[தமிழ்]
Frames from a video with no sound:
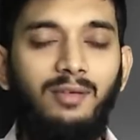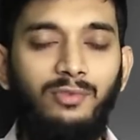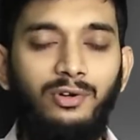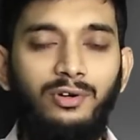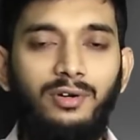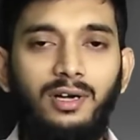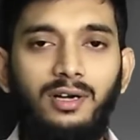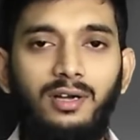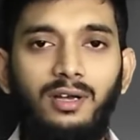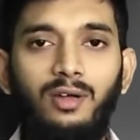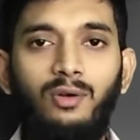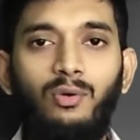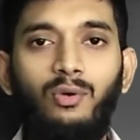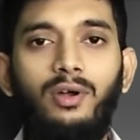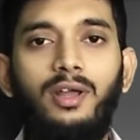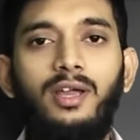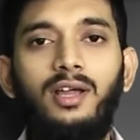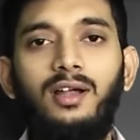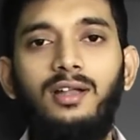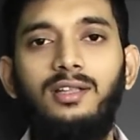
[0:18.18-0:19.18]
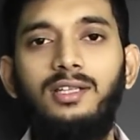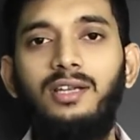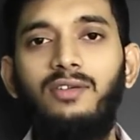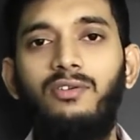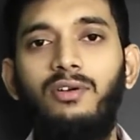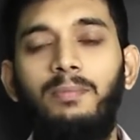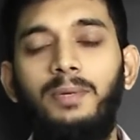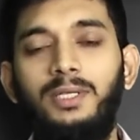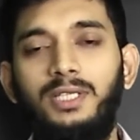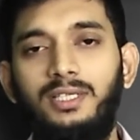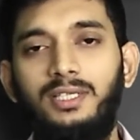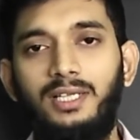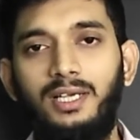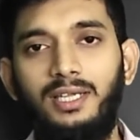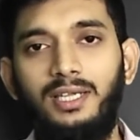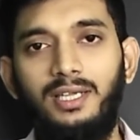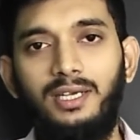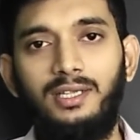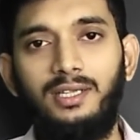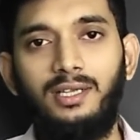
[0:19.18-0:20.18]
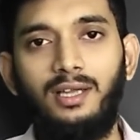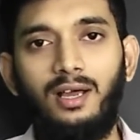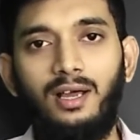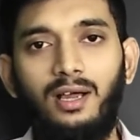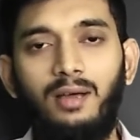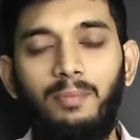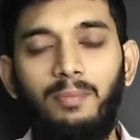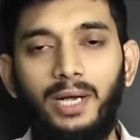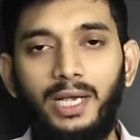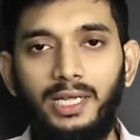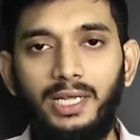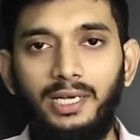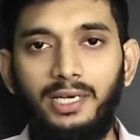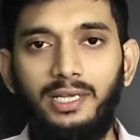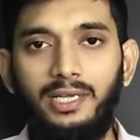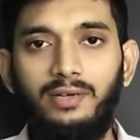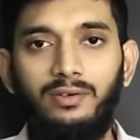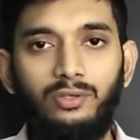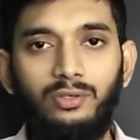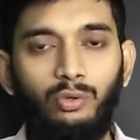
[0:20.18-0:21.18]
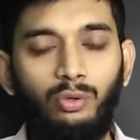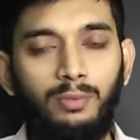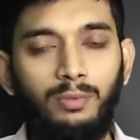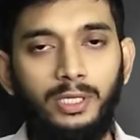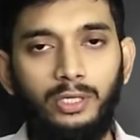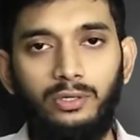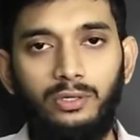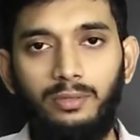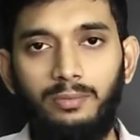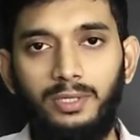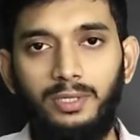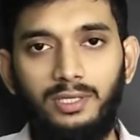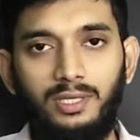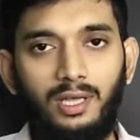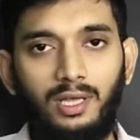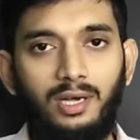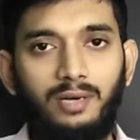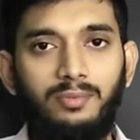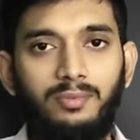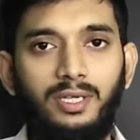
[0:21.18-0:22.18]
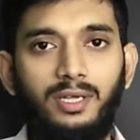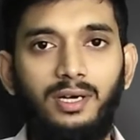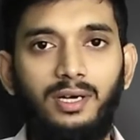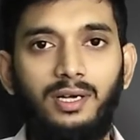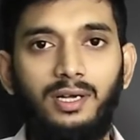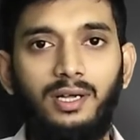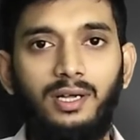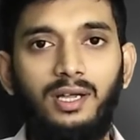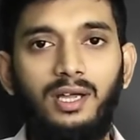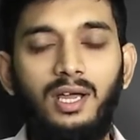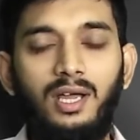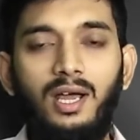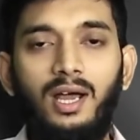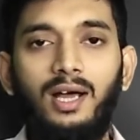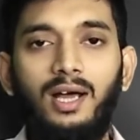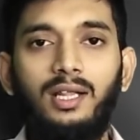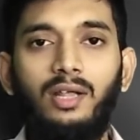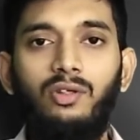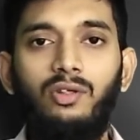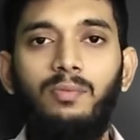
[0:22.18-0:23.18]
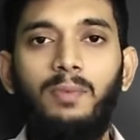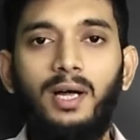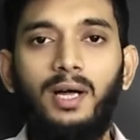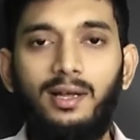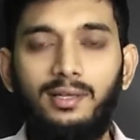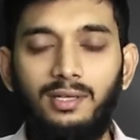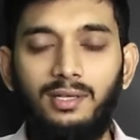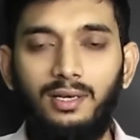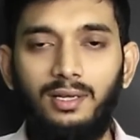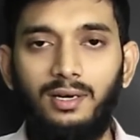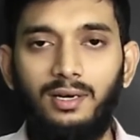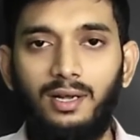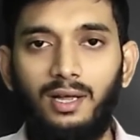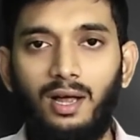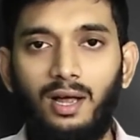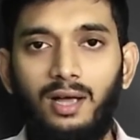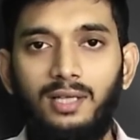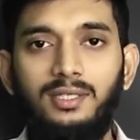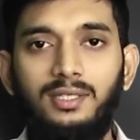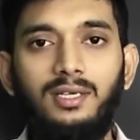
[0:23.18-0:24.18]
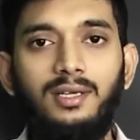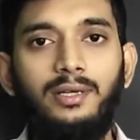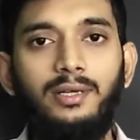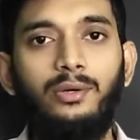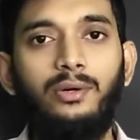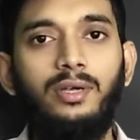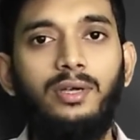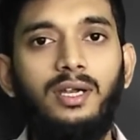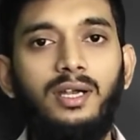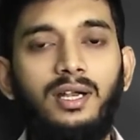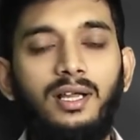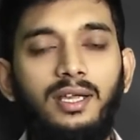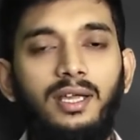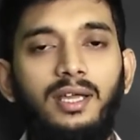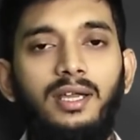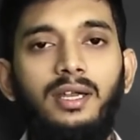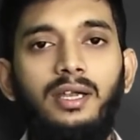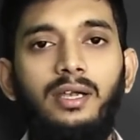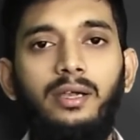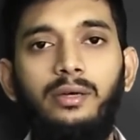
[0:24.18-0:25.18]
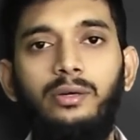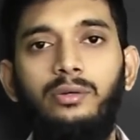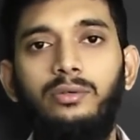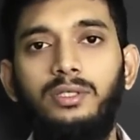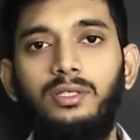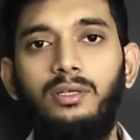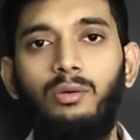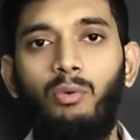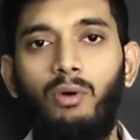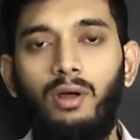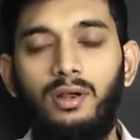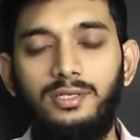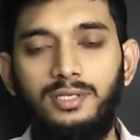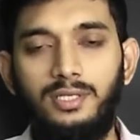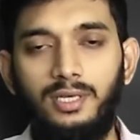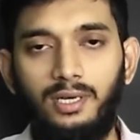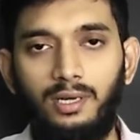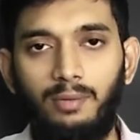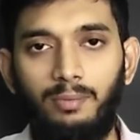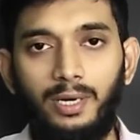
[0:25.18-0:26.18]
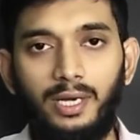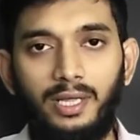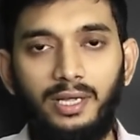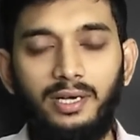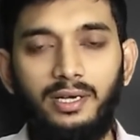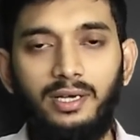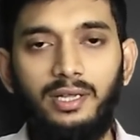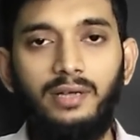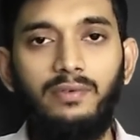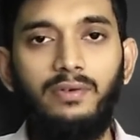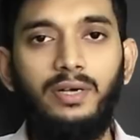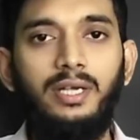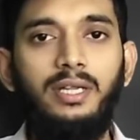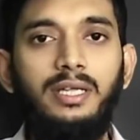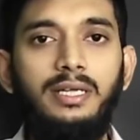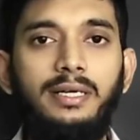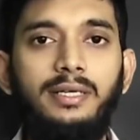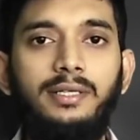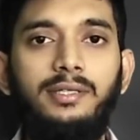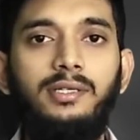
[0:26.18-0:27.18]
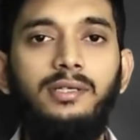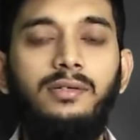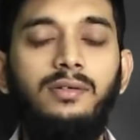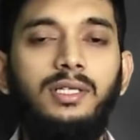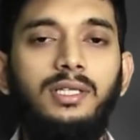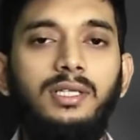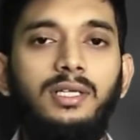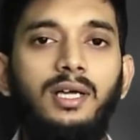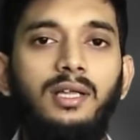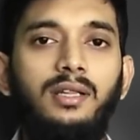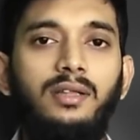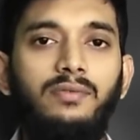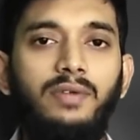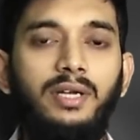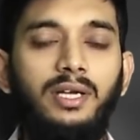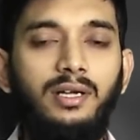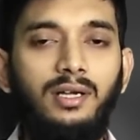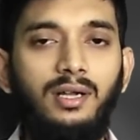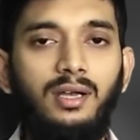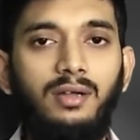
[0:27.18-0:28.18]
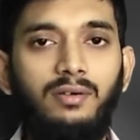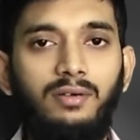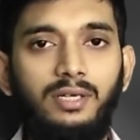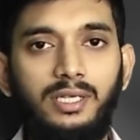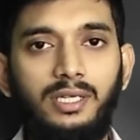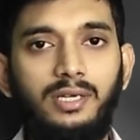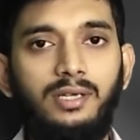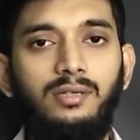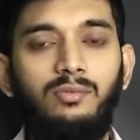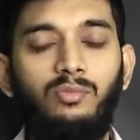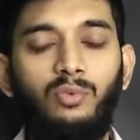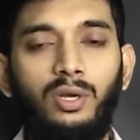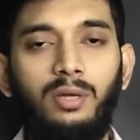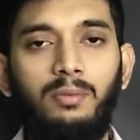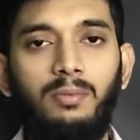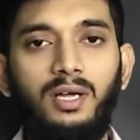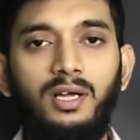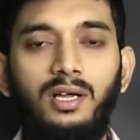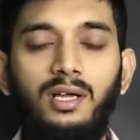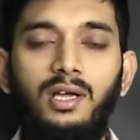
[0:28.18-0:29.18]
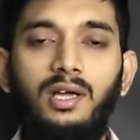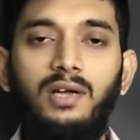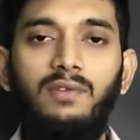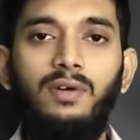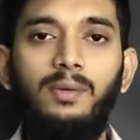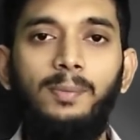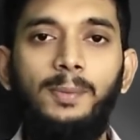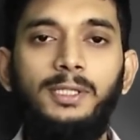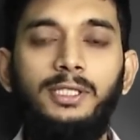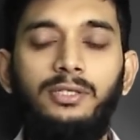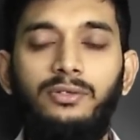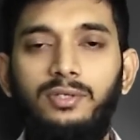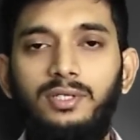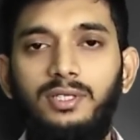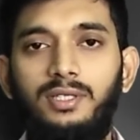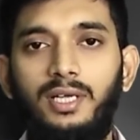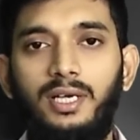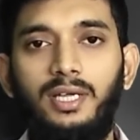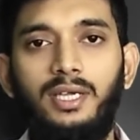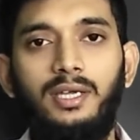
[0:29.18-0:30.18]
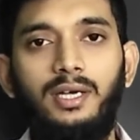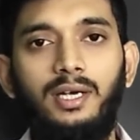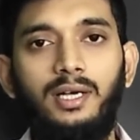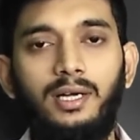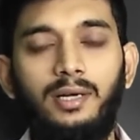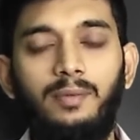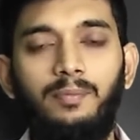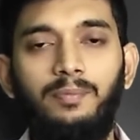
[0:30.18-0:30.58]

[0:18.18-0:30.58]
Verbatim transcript: நூற்றாண்டில் கோடை காலத்தில் வெப்பத்தை தணிக்கிறதுக்காக பனிக்கட்டியை வந்து உபயோகப்படுத்த ஆரம்பிக்கிறாங்க அதாவது பக்கத்தில் இருக்க ஆற்றுலையோ இல்லைனா ஏரியிலையோ வந்து உறைஞ்சிருக்க பனிக்கட்டியை வெட்டி எடுத்துகிட்டு வந்து அதை வீடுகளில் வைக்கிறது மூலமாக வெப்பத்தை வந்து தணிக்கிறாங்க